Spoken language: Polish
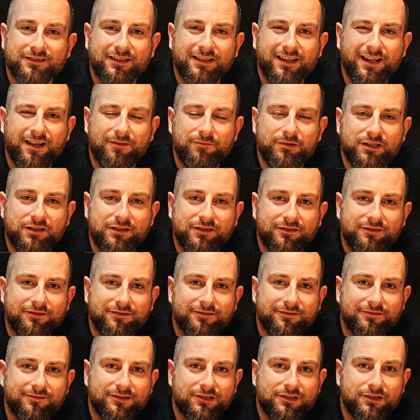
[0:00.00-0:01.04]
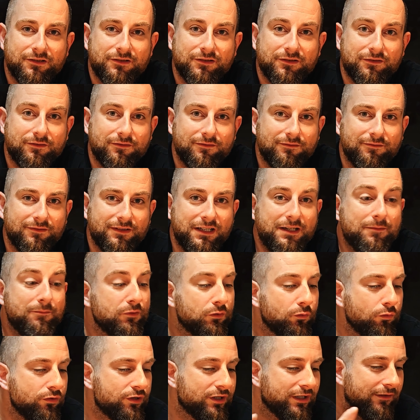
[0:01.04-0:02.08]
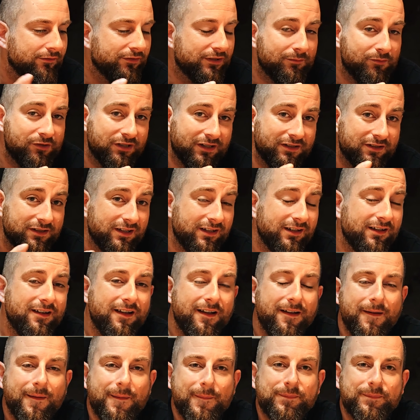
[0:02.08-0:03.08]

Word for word: Dla mnie, co, im dłużej w tym siedzę,